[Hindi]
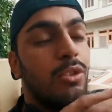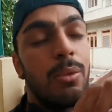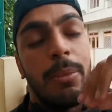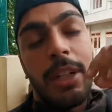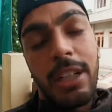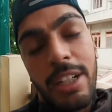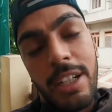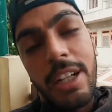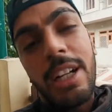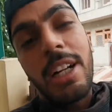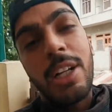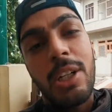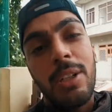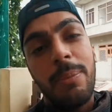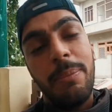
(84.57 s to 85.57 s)
सो मैं गया
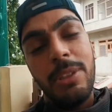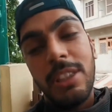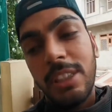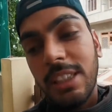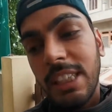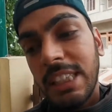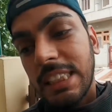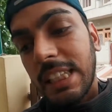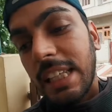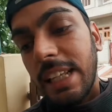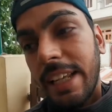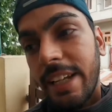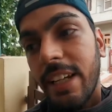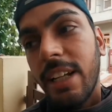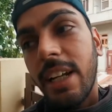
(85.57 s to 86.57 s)
जल्दी से
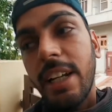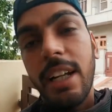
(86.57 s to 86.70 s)
लेकर